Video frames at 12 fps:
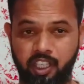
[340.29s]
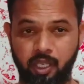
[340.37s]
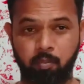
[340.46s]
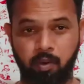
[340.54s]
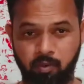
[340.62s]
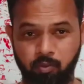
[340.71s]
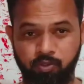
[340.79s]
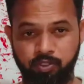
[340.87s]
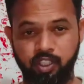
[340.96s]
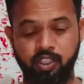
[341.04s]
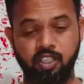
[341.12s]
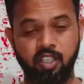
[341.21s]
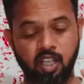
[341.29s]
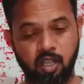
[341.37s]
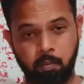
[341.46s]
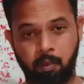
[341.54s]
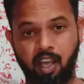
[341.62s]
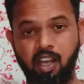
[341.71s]
गेम बड़ा मुफीद
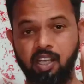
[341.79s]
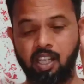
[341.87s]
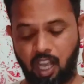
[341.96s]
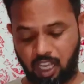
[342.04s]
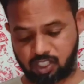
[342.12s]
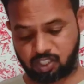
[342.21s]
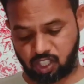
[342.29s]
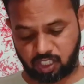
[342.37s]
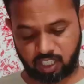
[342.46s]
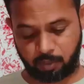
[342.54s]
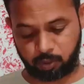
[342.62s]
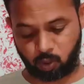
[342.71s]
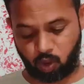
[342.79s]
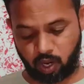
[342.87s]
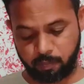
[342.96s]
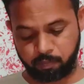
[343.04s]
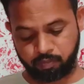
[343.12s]
बड़ा अच्छा साबित होगा